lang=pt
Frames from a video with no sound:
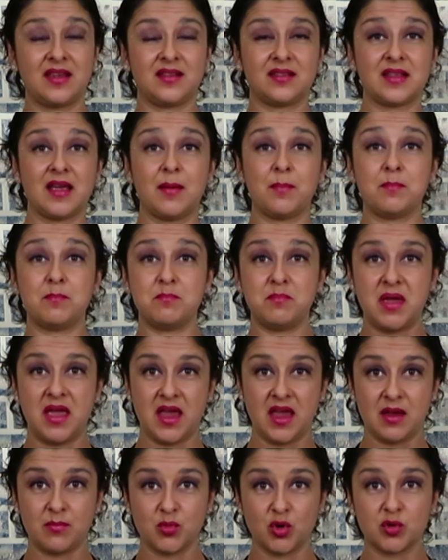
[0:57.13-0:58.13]
tem que estar tá
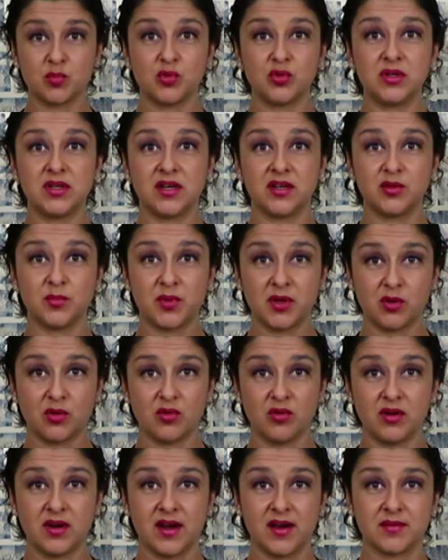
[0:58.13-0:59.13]
bem borbulhando para
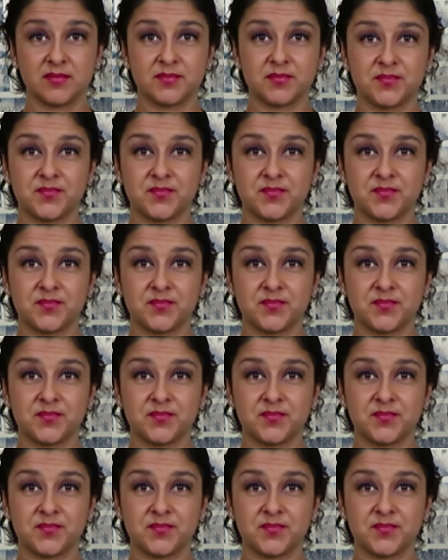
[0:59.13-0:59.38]
colocar.